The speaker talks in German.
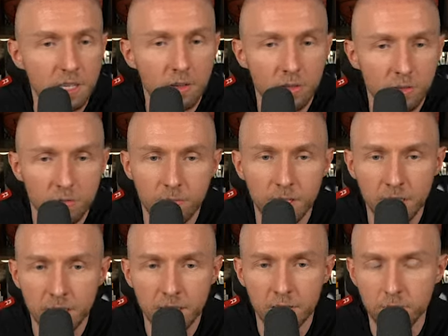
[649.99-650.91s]
auch wenn
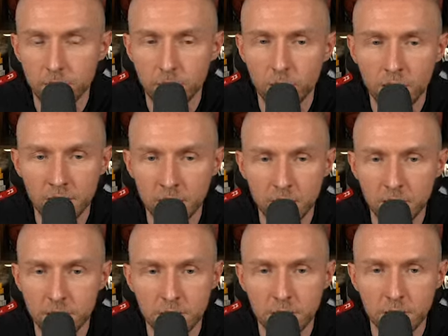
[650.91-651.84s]
er eine ordentliche
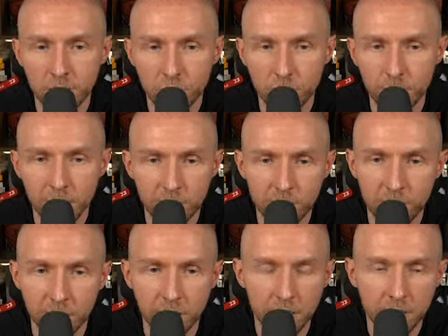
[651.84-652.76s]
Saison spielt für
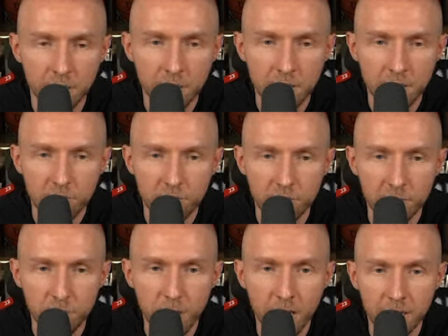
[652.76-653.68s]
die, für die
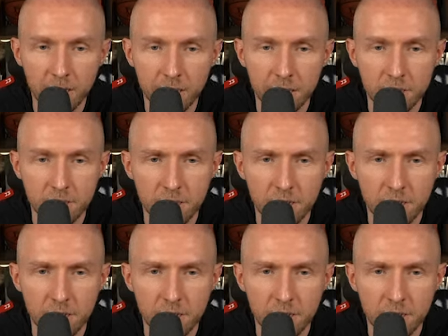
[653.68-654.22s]
Pelicans.